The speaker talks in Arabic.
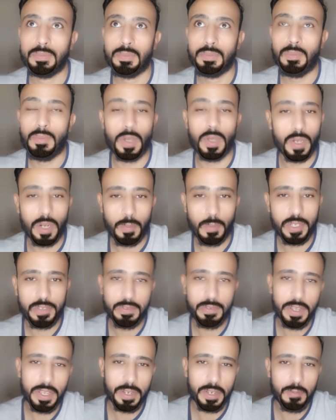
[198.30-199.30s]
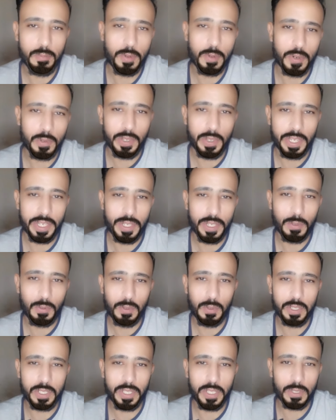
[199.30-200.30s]
ما هو انا مش فاهم برضه يعني ايه
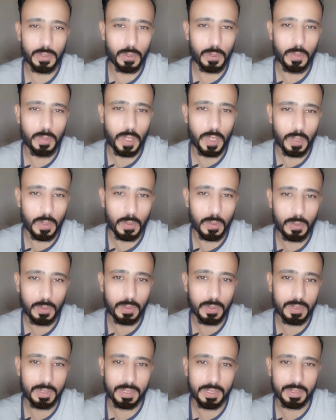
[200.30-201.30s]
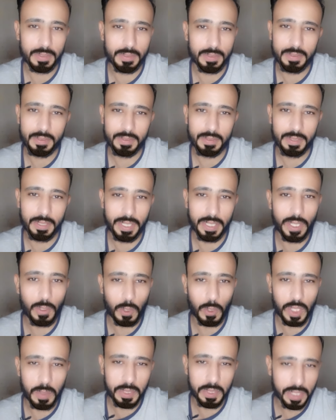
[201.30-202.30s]
كل شخص وله مهاراته ايه
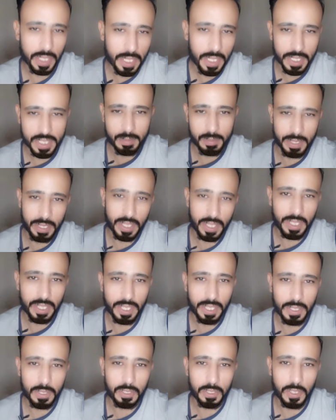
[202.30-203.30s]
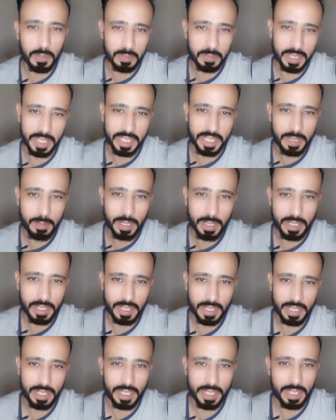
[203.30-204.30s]
كنت بترقص بالخطاب
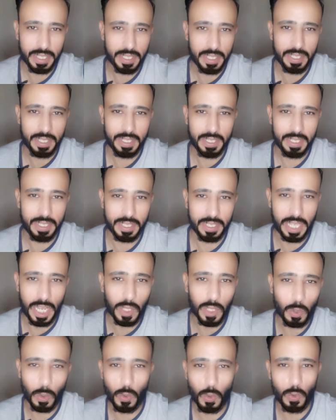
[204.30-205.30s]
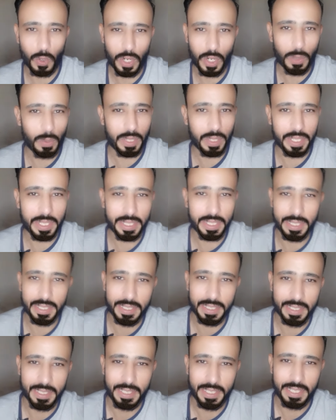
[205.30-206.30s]
تقريبا آه، اتحاد الكوره ولا
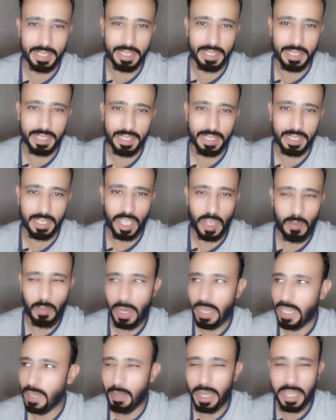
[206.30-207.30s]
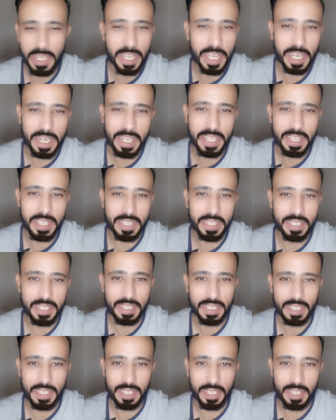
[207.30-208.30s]
ايه ما هي معناها كده
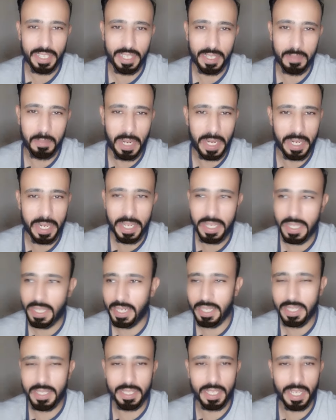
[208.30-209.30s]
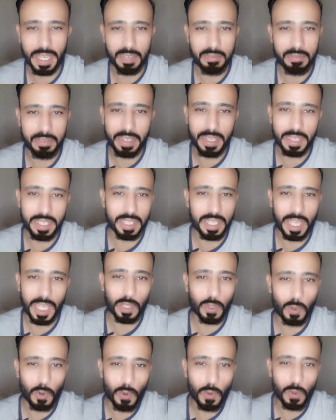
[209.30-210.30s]
معناها انك انت غفلت
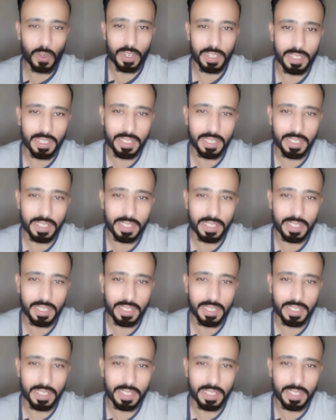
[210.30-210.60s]
اتحاد الكوره